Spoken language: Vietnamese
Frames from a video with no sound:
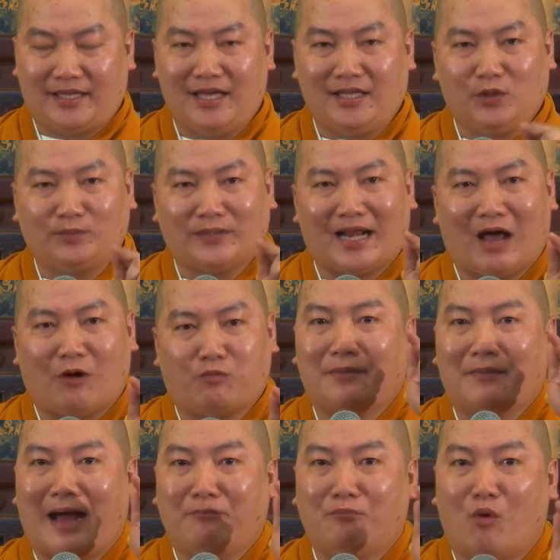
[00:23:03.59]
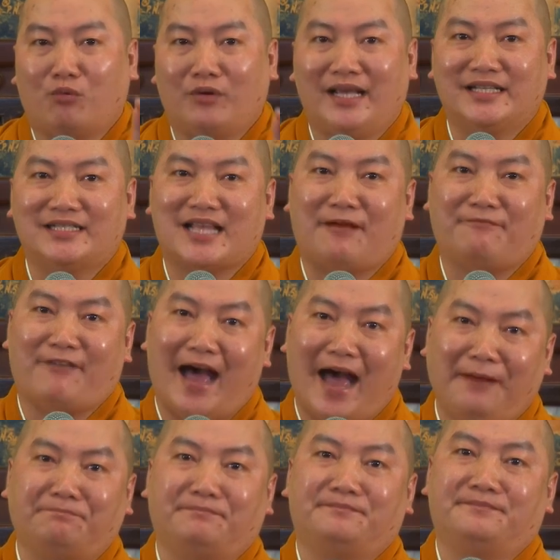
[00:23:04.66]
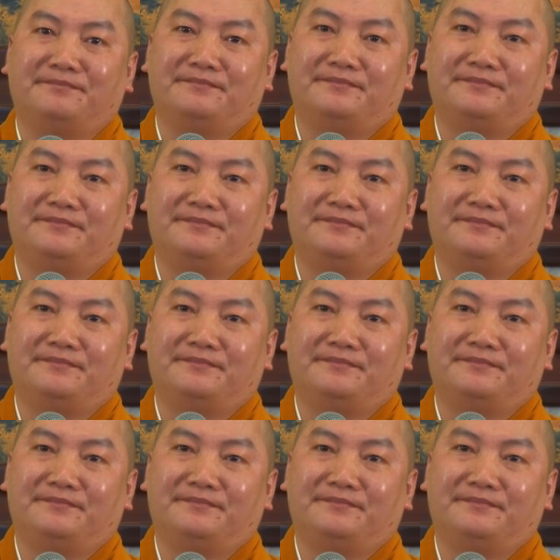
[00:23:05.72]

khi chúng ta đọc cái bản Mục Liên Sám Pháp